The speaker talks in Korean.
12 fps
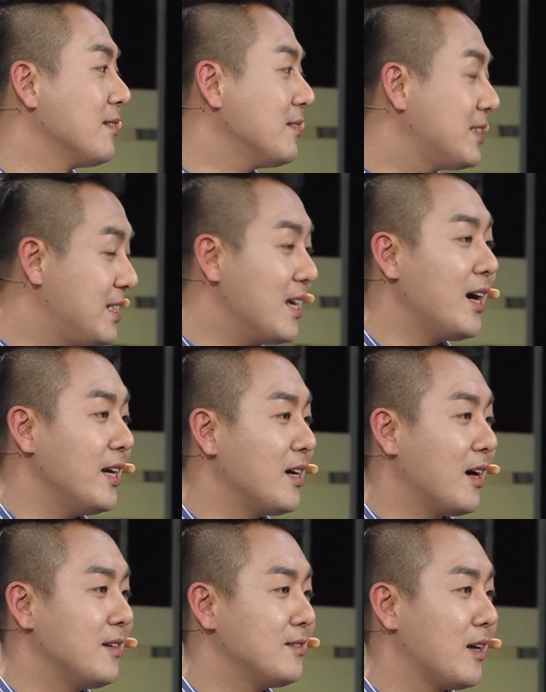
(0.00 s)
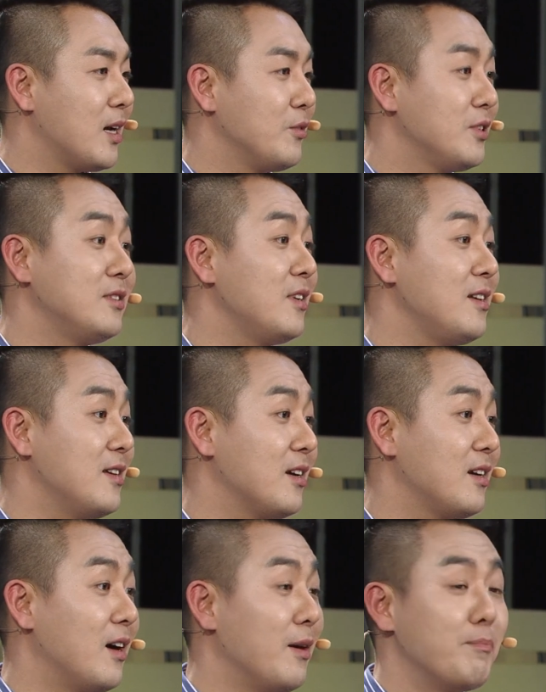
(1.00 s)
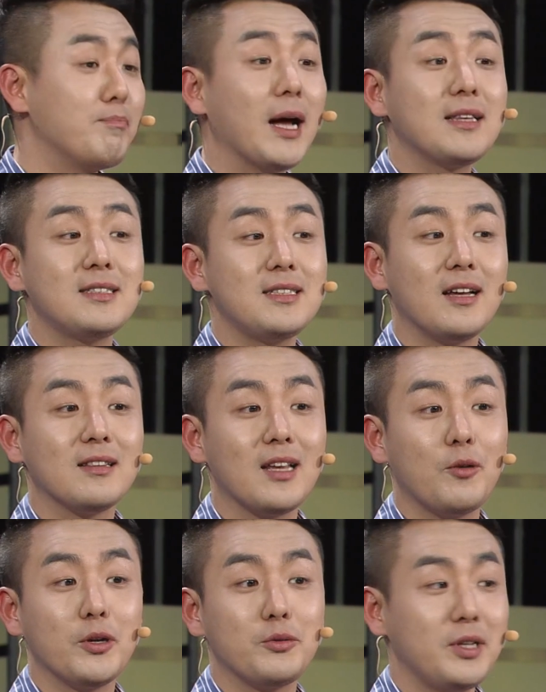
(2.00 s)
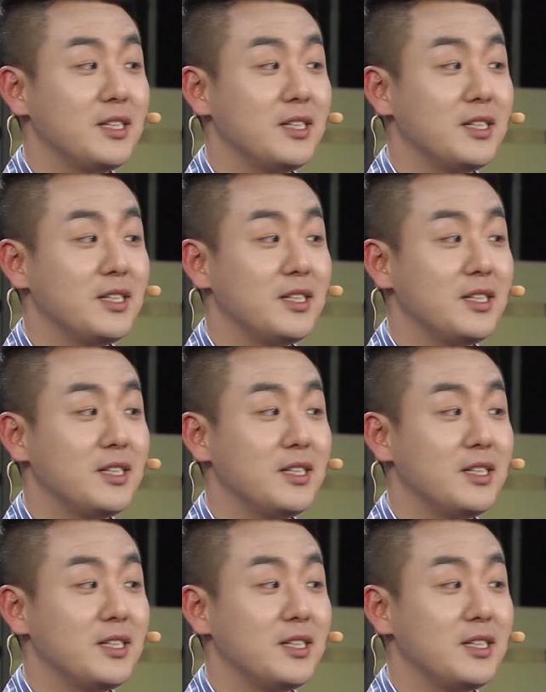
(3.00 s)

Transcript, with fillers: 지향해 나가는 사람은 그들의 이야기가 맞지 않다고 해도 내